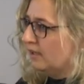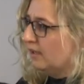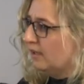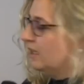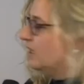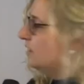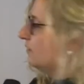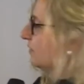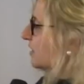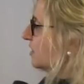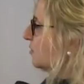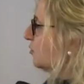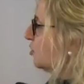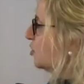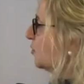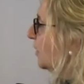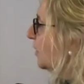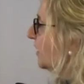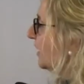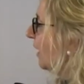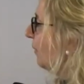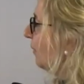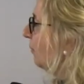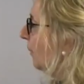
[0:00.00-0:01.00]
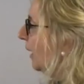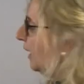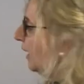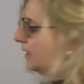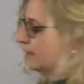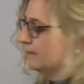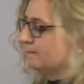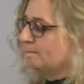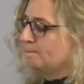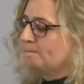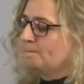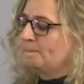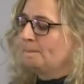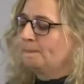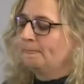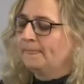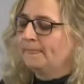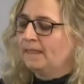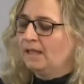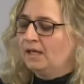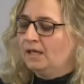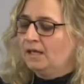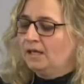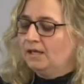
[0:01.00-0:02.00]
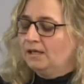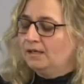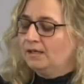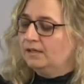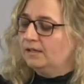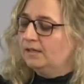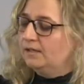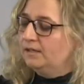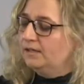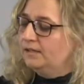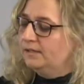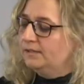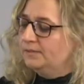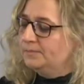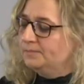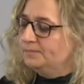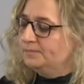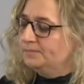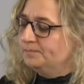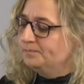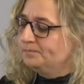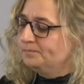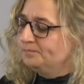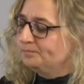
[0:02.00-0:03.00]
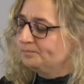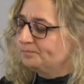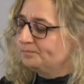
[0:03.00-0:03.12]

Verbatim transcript: irgendwas muss man ja machen. Ähm,